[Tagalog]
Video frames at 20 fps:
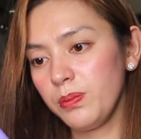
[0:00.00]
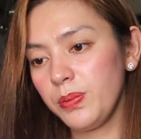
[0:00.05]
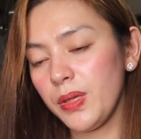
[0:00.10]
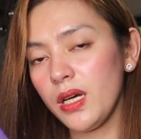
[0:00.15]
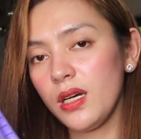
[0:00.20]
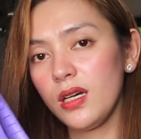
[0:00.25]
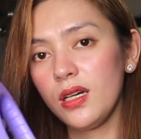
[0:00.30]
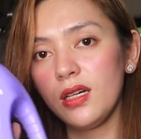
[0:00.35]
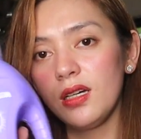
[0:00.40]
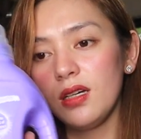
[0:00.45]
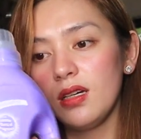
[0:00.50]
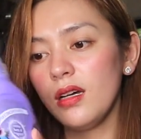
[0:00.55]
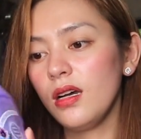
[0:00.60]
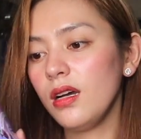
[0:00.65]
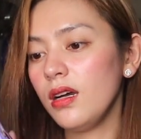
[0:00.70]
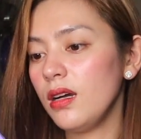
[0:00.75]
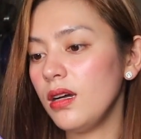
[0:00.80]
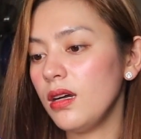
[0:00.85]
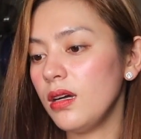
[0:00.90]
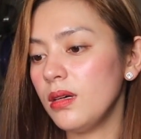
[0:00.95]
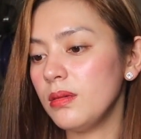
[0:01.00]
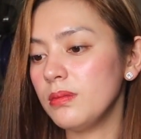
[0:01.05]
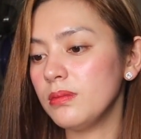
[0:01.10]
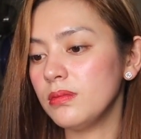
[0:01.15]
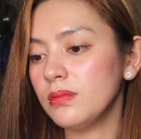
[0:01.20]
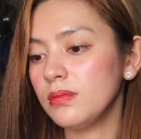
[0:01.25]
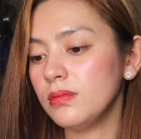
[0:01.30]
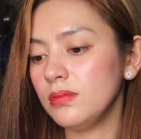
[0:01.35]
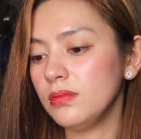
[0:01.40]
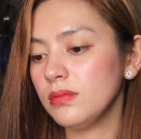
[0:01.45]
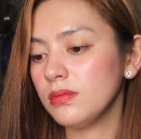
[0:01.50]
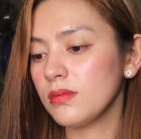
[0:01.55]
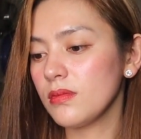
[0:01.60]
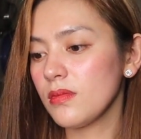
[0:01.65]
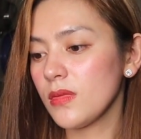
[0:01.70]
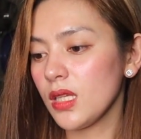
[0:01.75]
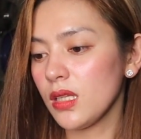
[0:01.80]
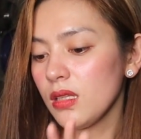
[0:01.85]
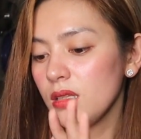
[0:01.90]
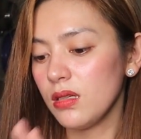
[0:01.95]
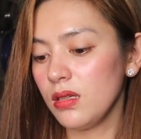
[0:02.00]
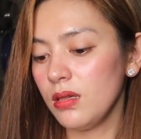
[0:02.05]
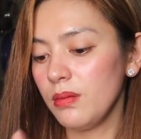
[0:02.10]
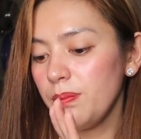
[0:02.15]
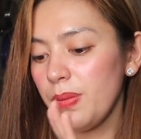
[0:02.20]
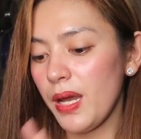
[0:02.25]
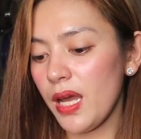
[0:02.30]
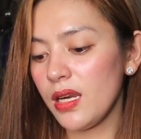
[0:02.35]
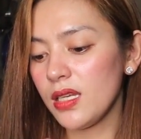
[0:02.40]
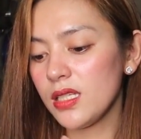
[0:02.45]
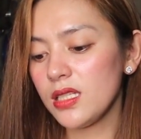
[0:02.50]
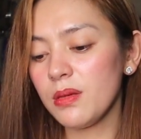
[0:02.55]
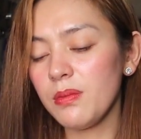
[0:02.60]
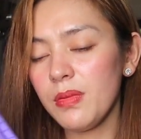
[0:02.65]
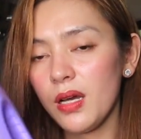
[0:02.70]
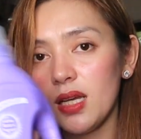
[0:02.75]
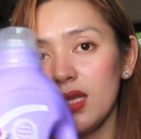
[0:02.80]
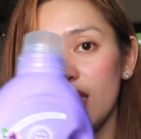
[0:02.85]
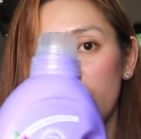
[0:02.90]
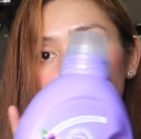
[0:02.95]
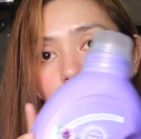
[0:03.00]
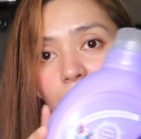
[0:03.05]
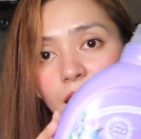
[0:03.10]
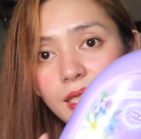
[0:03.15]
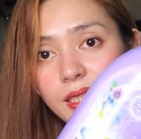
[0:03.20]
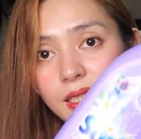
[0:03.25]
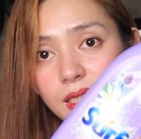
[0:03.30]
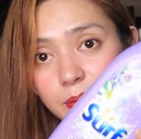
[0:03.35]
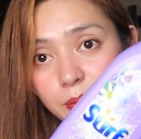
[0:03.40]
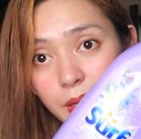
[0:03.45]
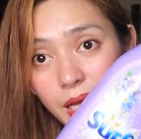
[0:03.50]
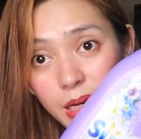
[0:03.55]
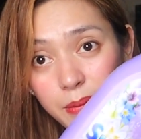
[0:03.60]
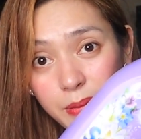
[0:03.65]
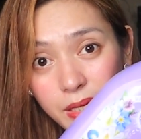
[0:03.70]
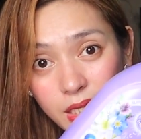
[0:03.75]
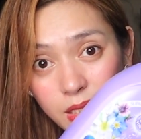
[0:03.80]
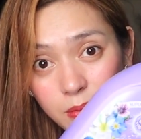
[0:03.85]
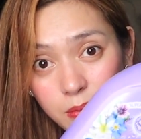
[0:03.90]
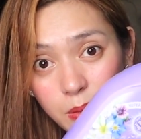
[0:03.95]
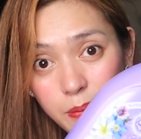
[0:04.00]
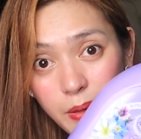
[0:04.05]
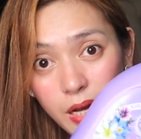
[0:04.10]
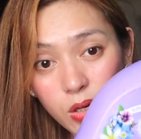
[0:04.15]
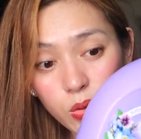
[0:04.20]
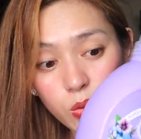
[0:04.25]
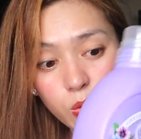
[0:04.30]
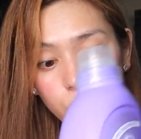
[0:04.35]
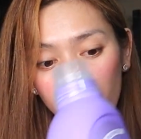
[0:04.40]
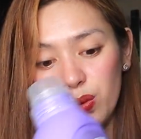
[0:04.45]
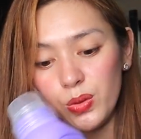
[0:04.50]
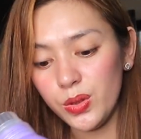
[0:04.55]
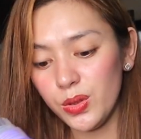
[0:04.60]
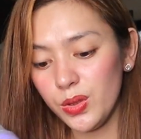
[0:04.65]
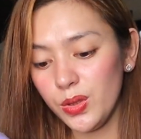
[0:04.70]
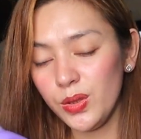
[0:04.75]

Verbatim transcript: pang um, para sa mga labahin, para maging mabango.